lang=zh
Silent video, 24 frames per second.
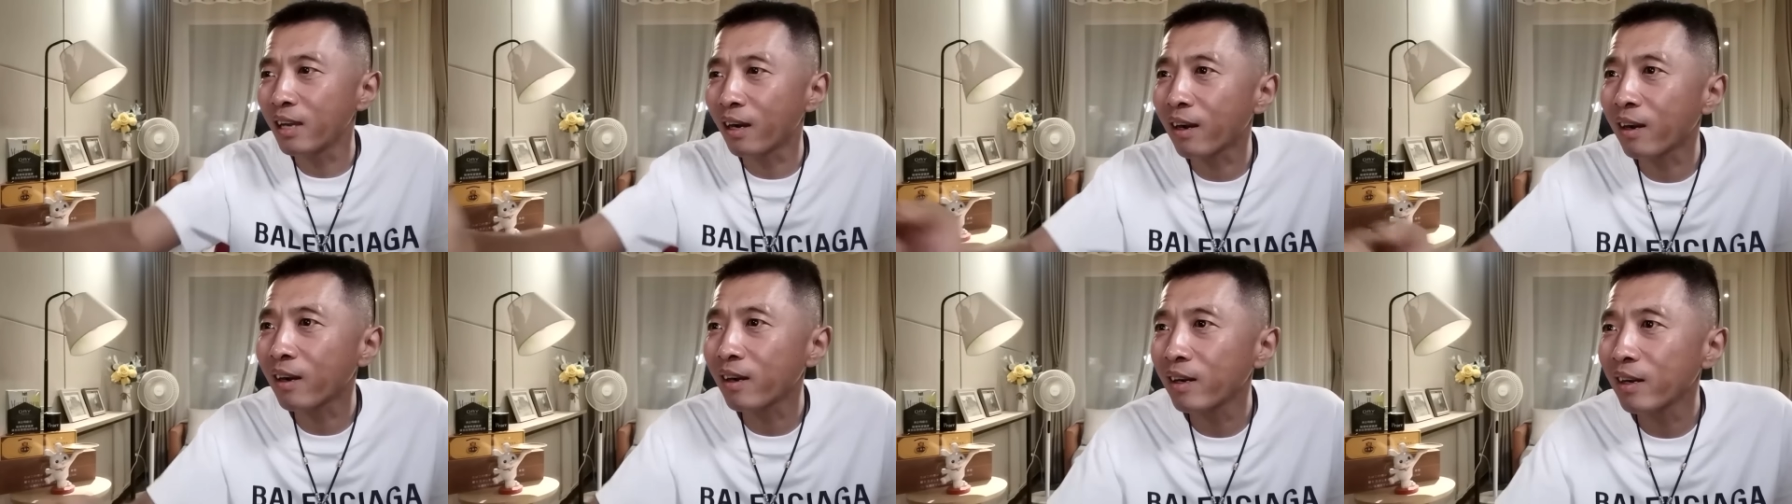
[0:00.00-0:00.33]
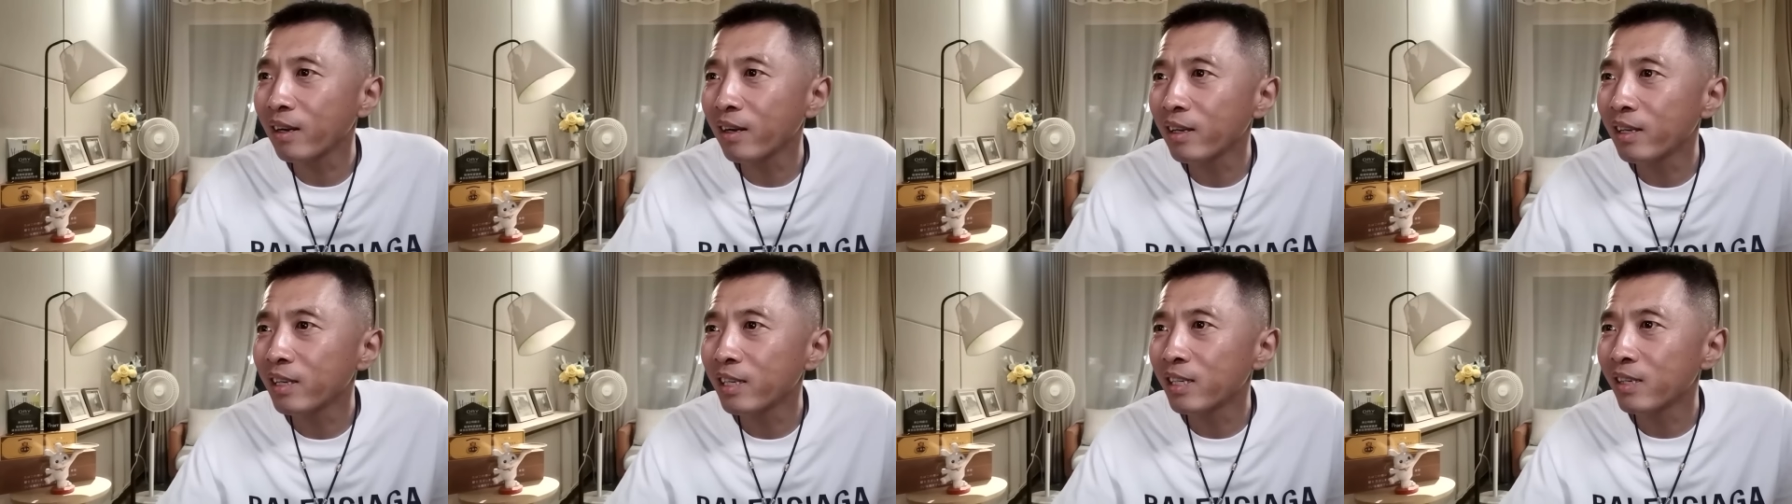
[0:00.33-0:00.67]
儿
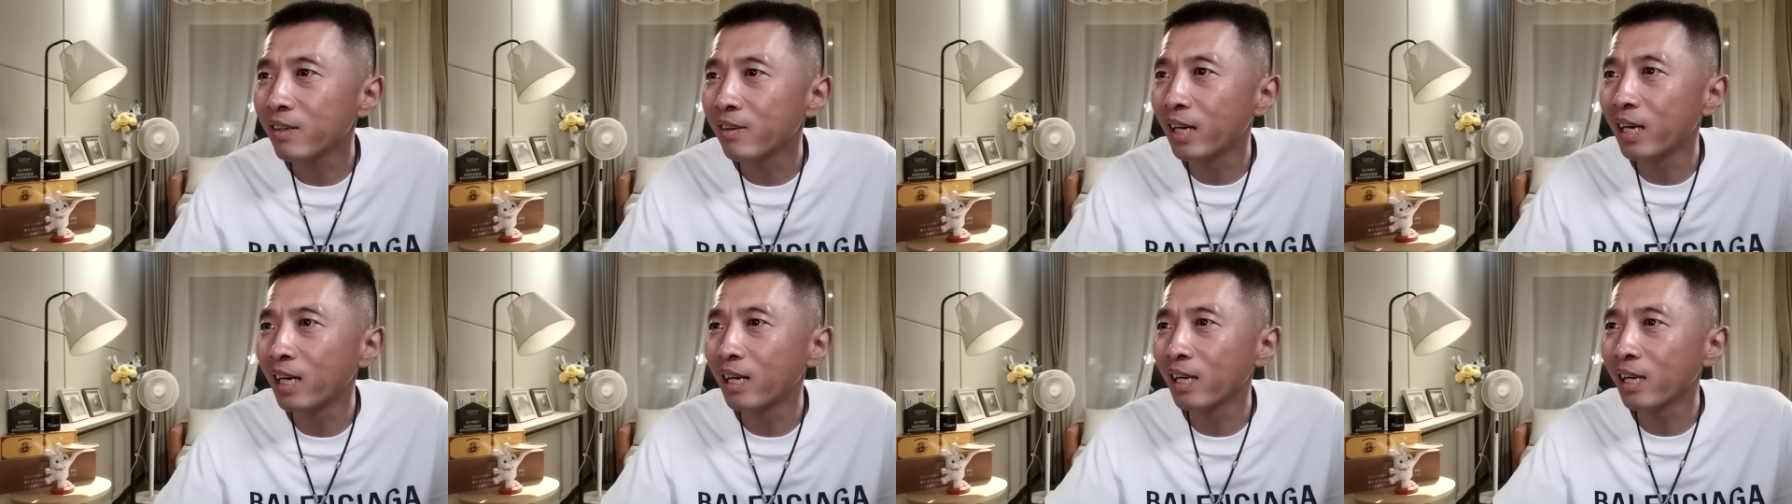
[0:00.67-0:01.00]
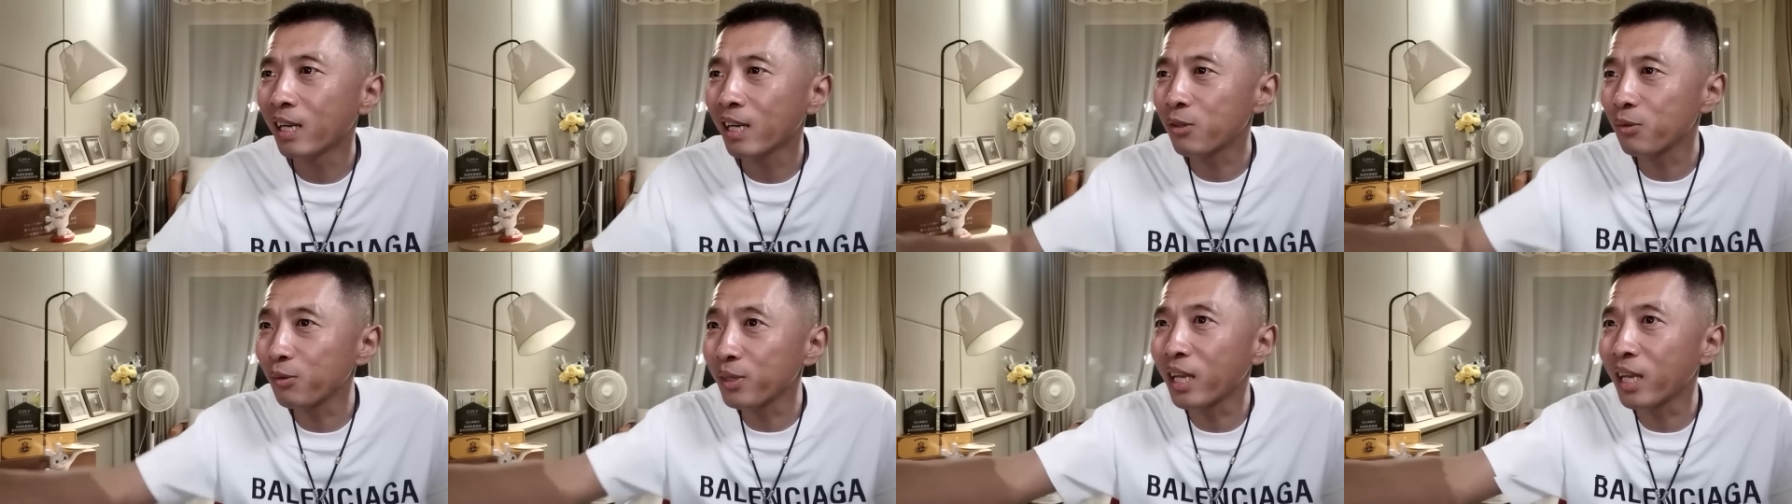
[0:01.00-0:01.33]
啊，
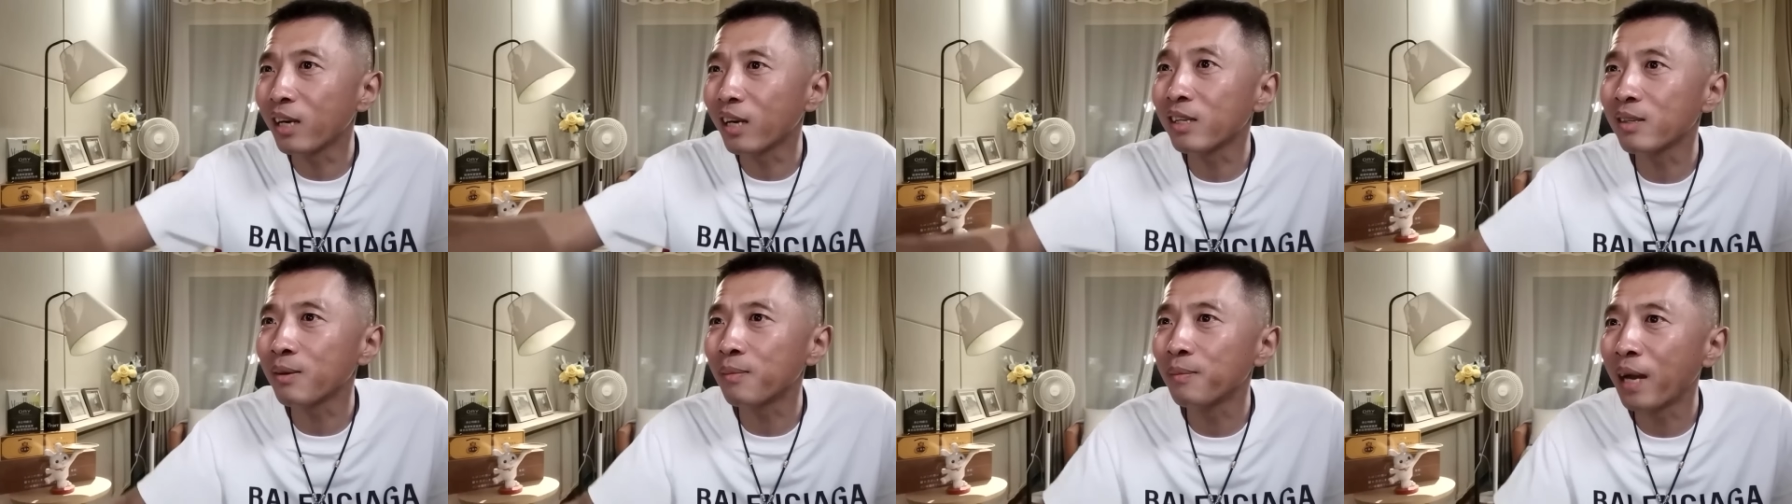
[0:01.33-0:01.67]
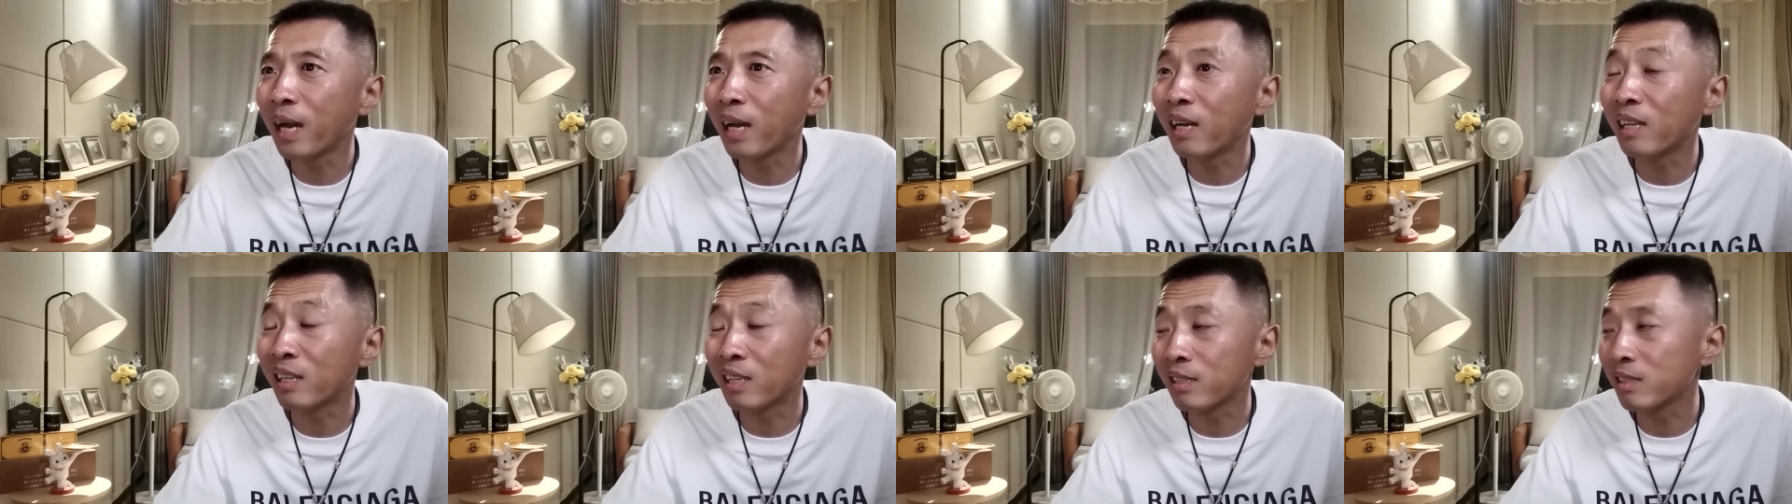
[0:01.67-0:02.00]
猪蹄儿怎么
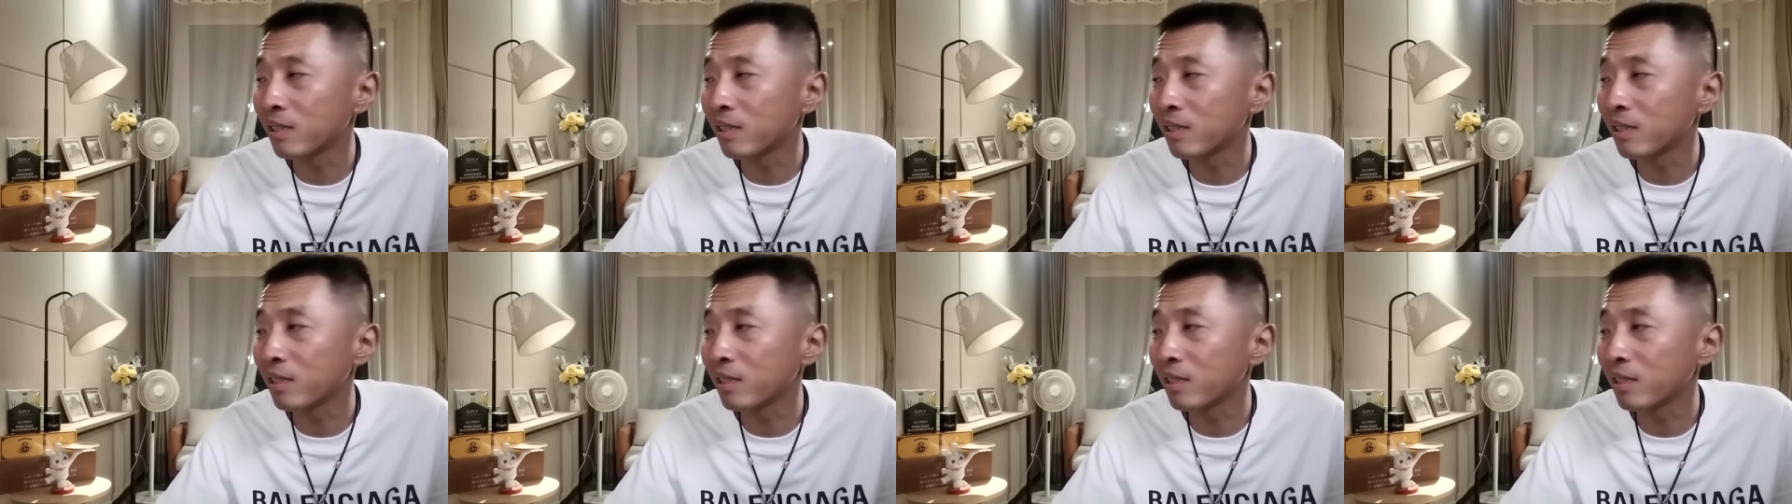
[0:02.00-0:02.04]
卖的？